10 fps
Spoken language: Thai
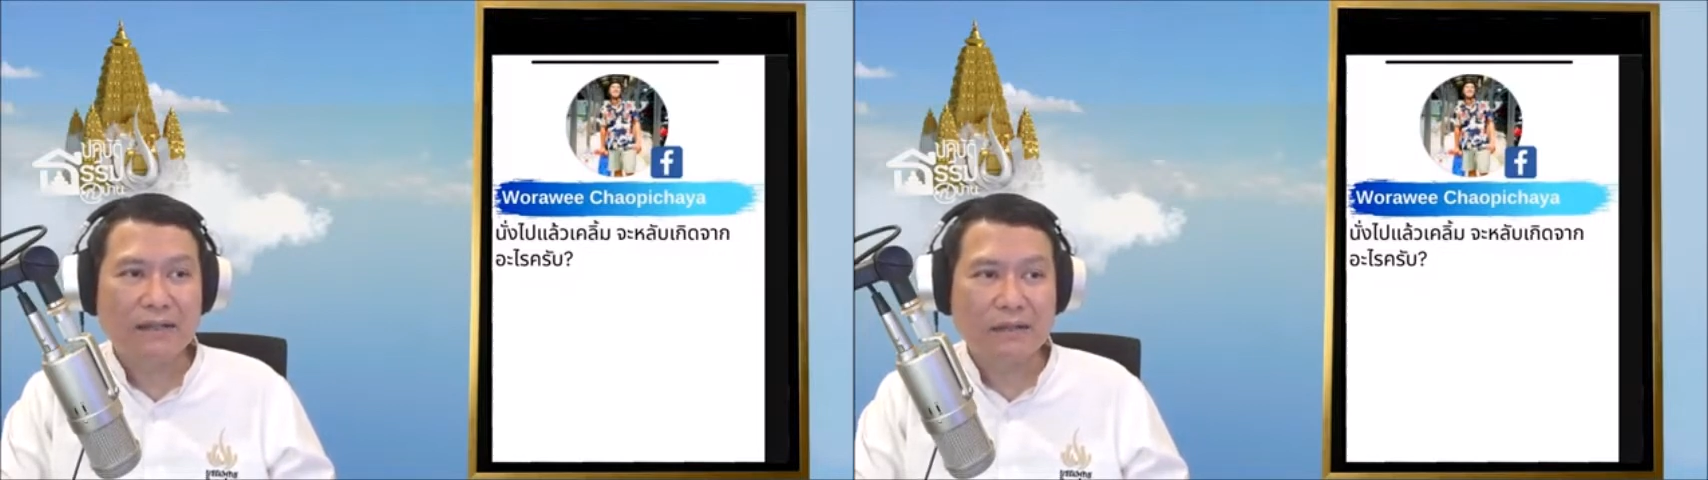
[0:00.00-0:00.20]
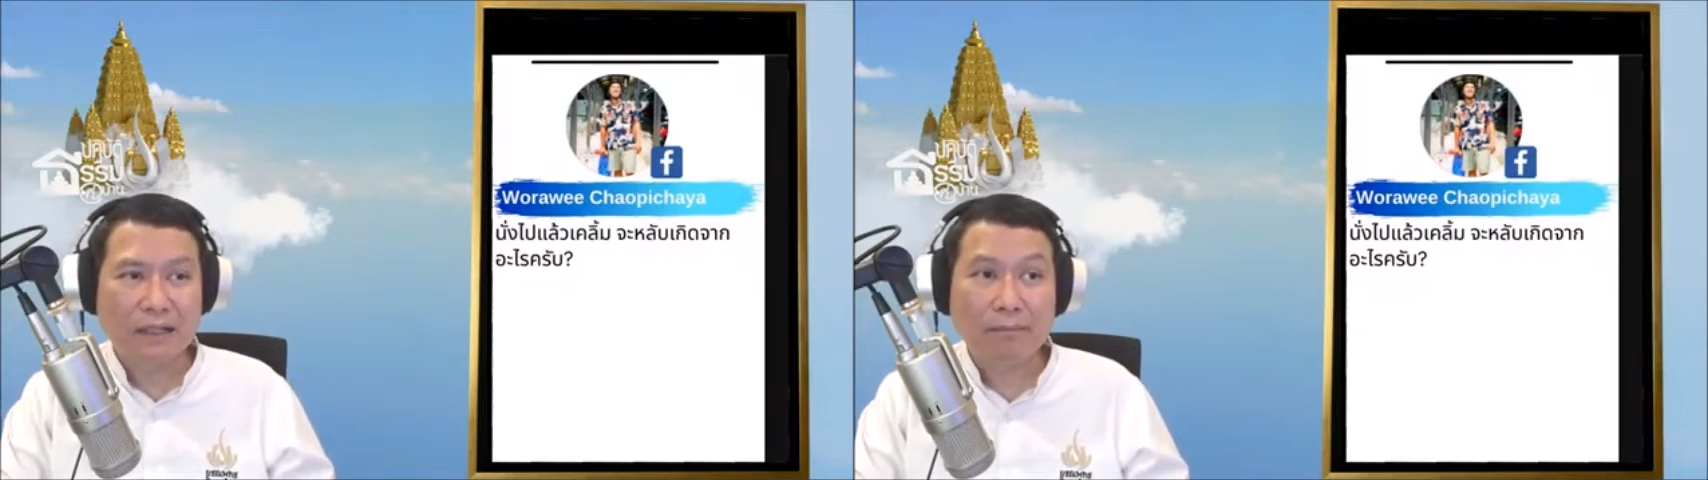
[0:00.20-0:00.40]

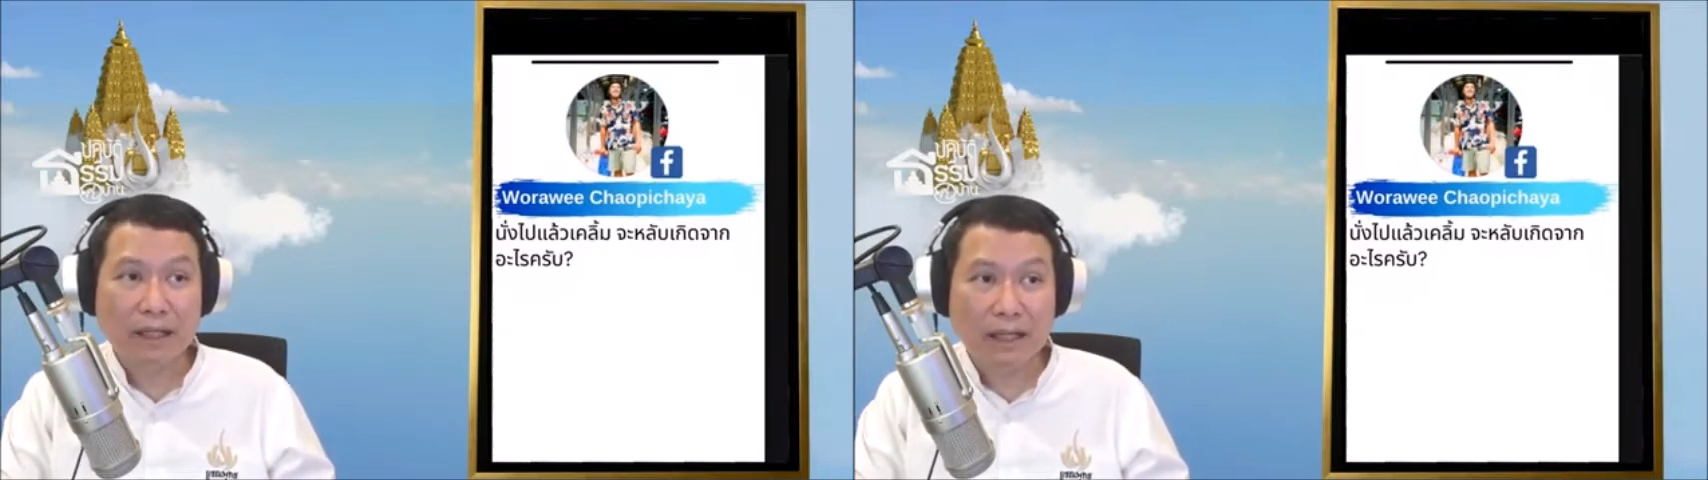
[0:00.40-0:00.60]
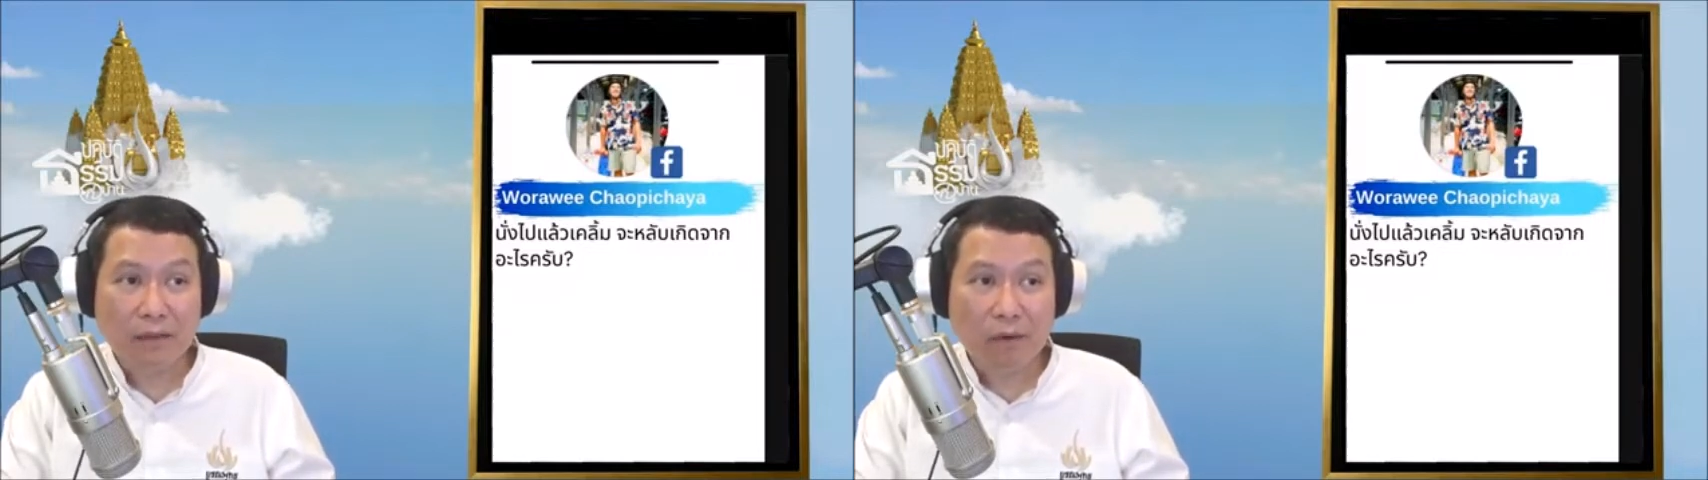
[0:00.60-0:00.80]
อย่าเผล
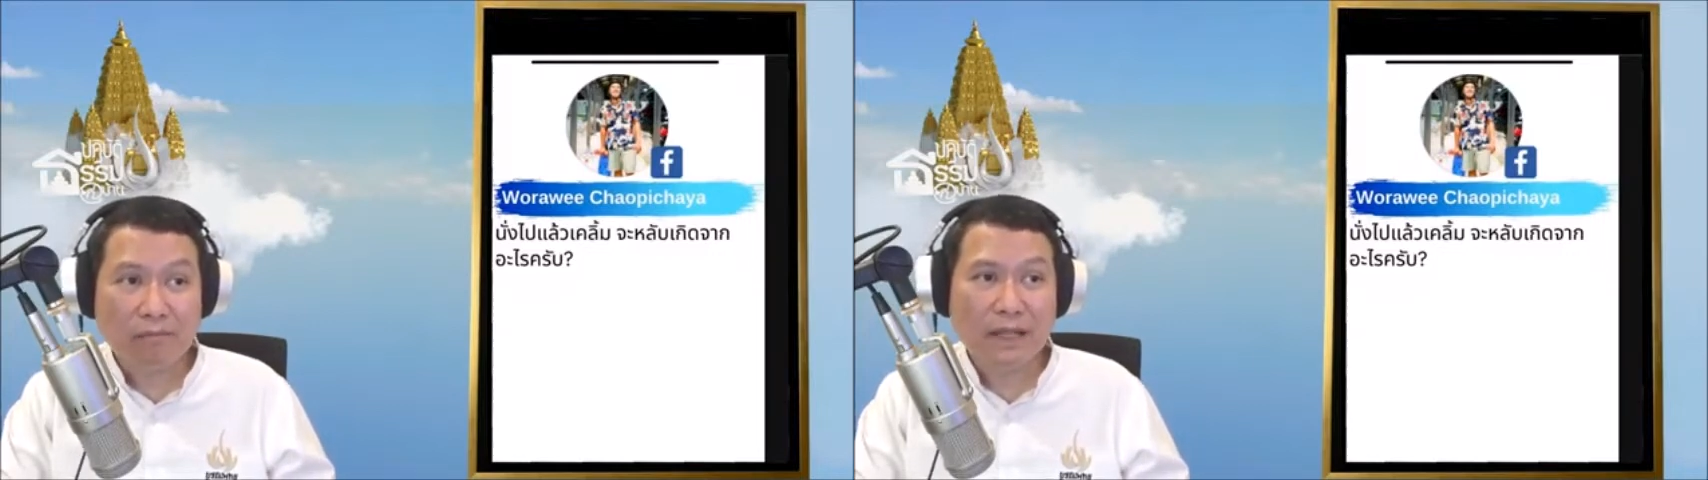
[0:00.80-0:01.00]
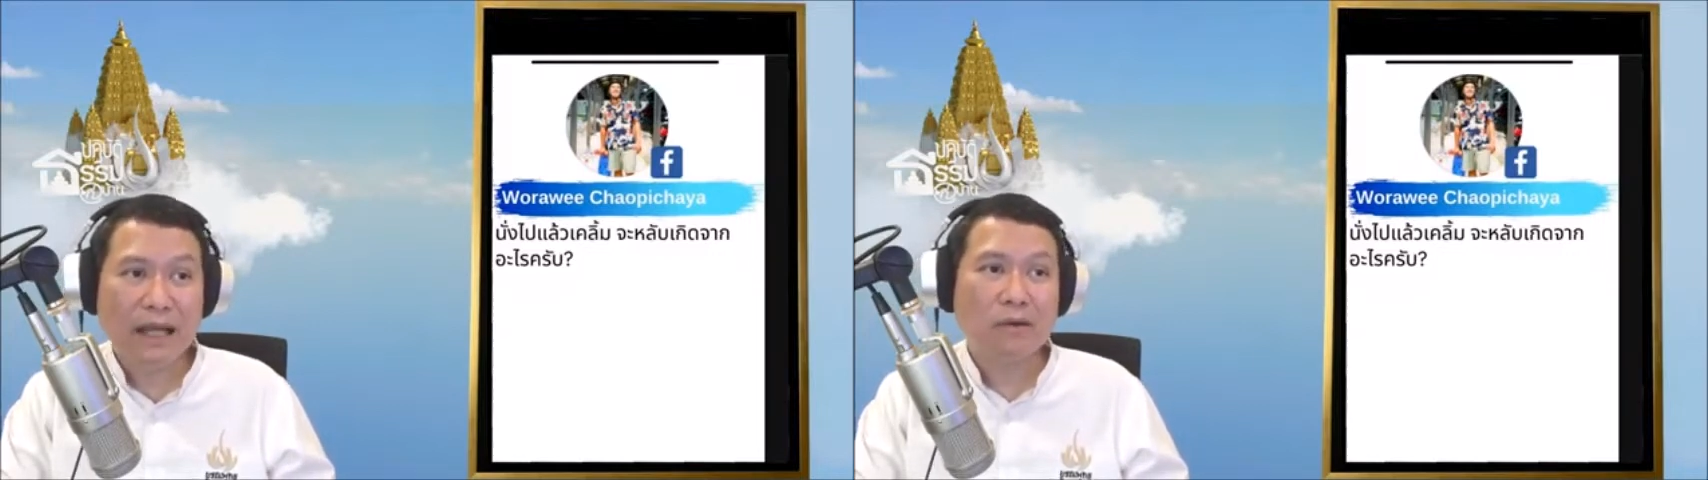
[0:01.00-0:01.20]
อก้ม
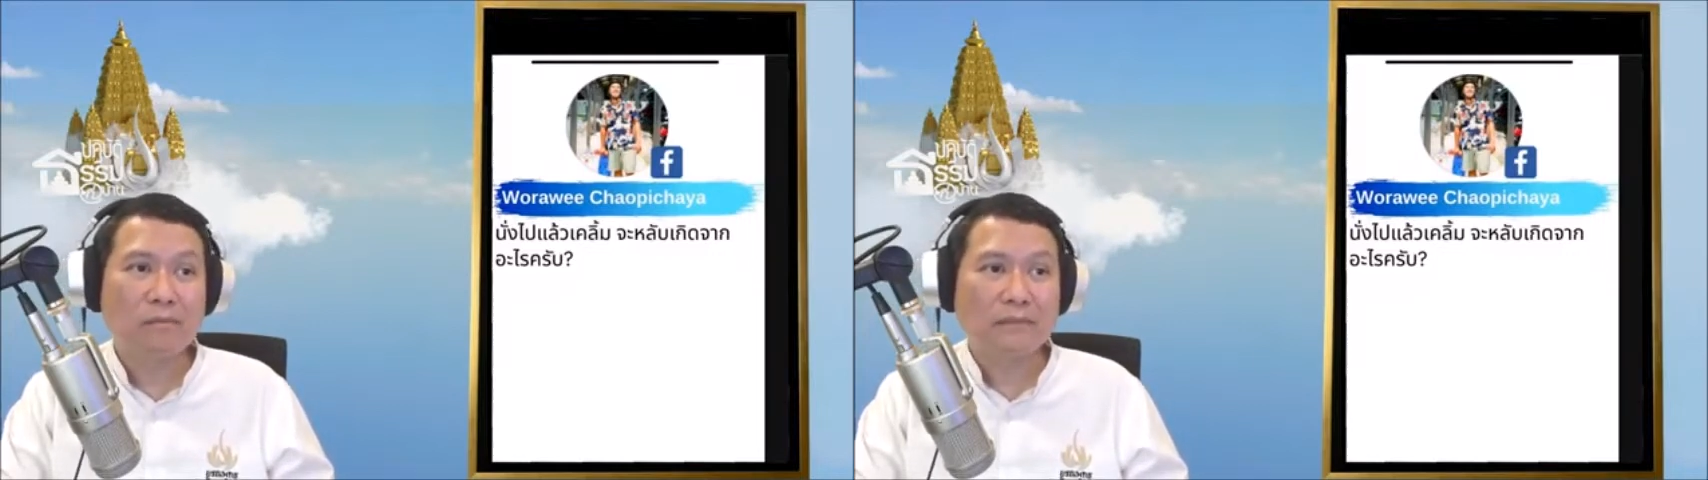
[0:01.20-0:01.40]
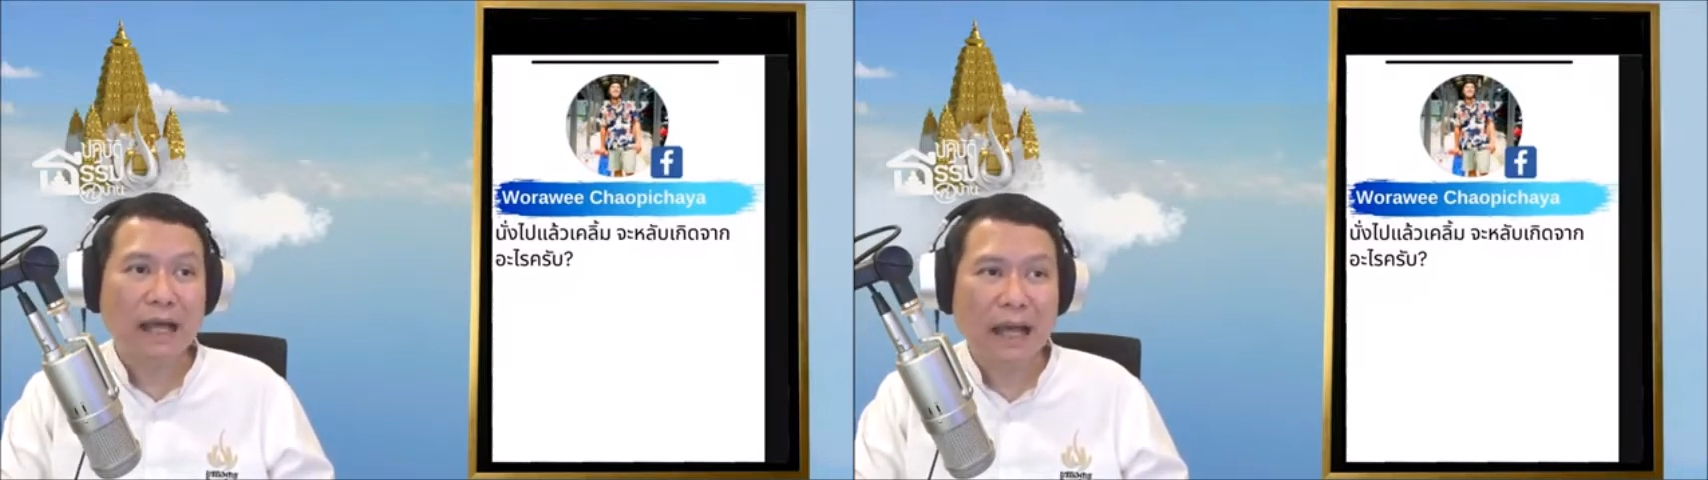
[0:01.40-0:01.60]
หน้าก้ม
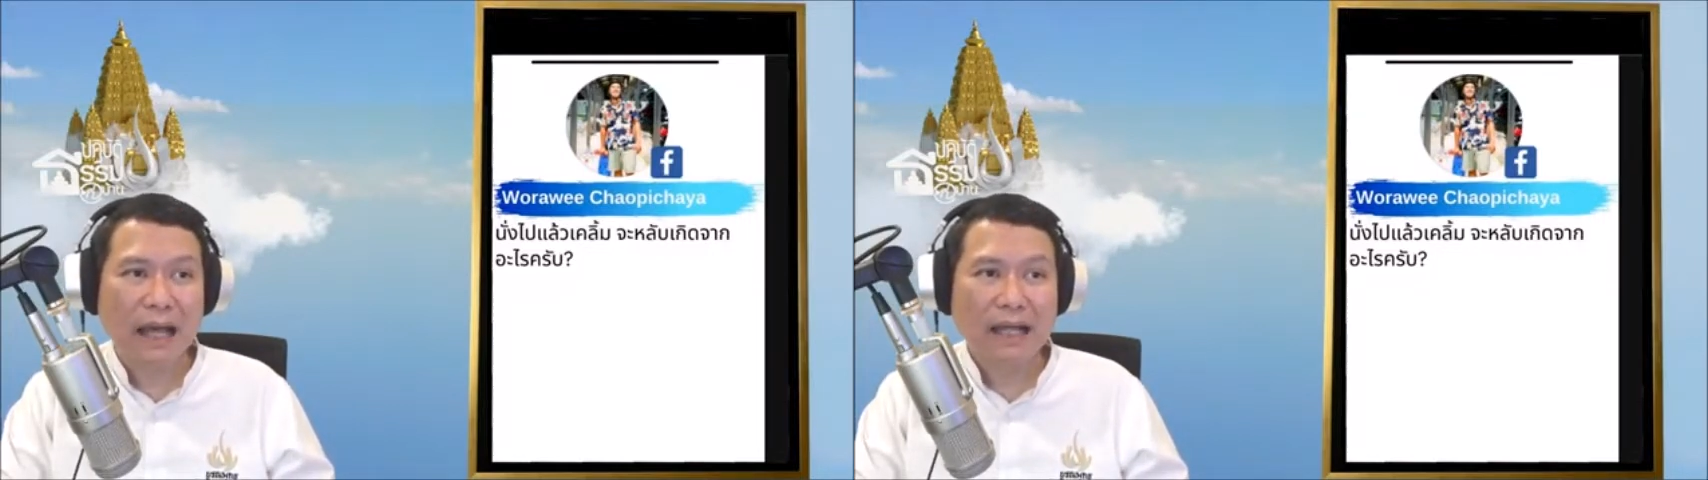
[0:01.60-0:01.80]
ตา